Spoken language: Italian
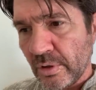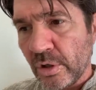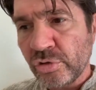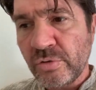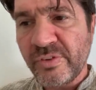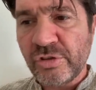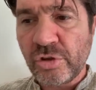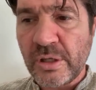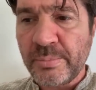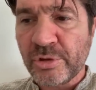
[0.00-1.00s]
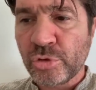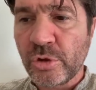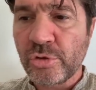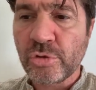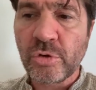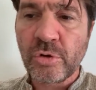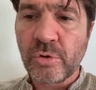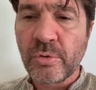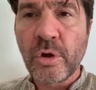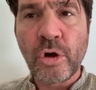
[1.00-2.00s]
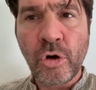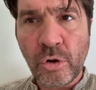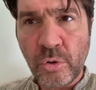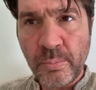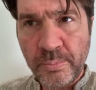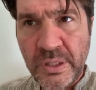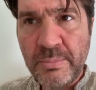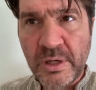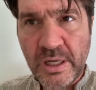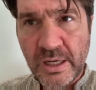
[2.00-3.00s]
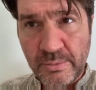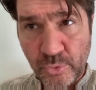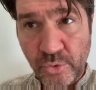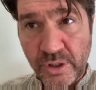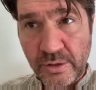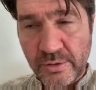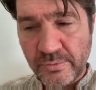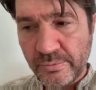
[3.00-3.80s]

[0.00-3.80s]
Oggi invece le persone sono corrompibili all'amore,